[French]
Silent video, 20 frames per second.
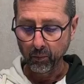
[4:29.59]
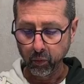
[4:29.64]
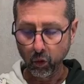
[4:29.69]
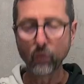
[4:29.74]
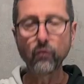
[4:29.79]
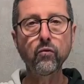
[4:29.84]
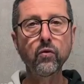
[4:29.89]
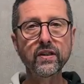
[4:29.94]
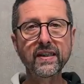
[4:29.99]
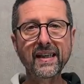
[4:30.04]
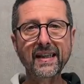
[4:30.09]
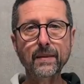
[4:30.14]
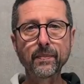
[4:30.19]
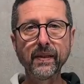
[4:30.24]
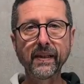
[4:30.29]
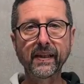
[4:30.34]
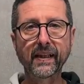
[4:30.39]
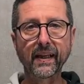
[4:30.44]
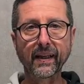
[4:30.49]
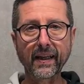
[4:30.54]
Pour vous
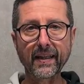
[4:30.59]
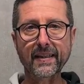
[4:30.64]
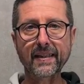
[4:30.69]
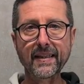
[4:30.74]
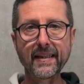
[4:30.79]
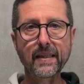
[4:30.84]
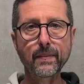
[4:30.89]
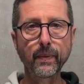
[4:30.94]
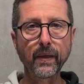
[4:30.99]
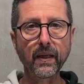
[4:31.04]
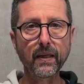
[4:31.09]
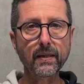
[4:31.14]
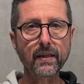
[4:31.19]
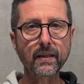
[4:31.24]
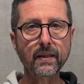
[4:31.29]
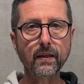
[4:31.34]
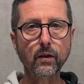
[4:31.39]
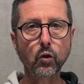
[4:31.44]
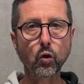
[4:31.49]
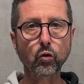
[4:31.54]
expliquer, qu'est-ce qui se
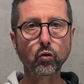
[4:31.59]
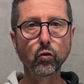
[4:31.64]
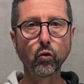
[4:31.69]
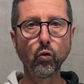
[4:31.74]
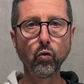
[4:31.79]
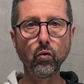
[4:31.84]
passe quand